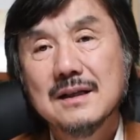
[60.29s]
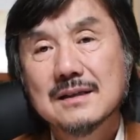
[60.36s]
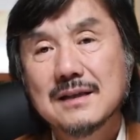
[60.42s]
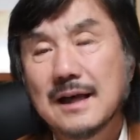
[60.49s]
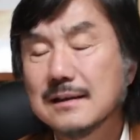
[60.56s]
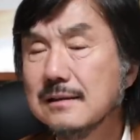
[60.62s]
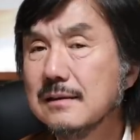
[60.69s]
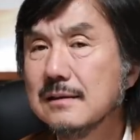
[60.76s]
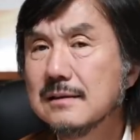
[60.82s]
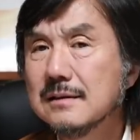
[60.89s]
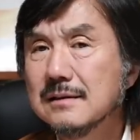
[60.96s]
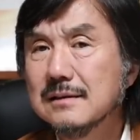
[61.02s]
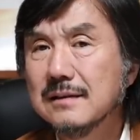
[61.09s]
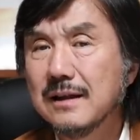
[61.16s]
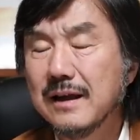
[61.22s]
사진을
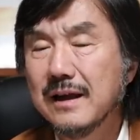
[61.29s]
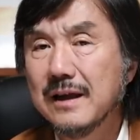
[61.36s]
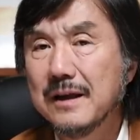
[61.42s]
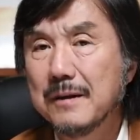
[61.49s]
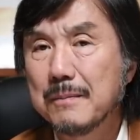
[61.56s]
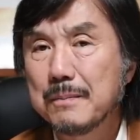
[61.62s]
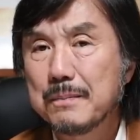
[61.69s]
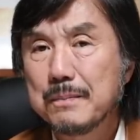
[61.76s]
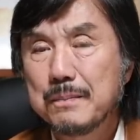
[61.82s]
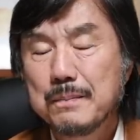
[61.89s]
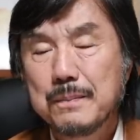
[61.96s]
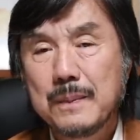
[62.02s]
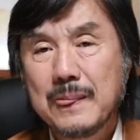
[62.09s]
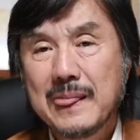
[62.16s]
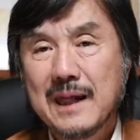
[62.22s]
찍는데
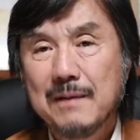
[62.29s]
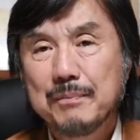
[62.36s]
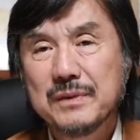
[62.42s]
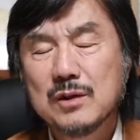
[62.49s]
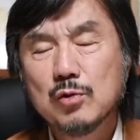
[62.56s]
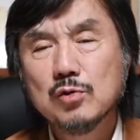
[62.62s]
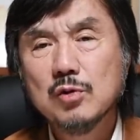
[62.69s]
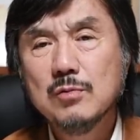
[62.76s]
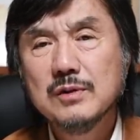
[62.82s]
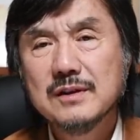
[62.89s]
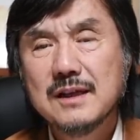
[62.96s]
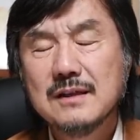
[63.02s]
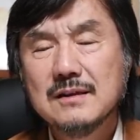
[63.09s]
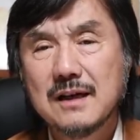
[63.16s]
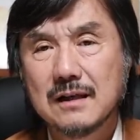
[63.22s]
이 정도면 되지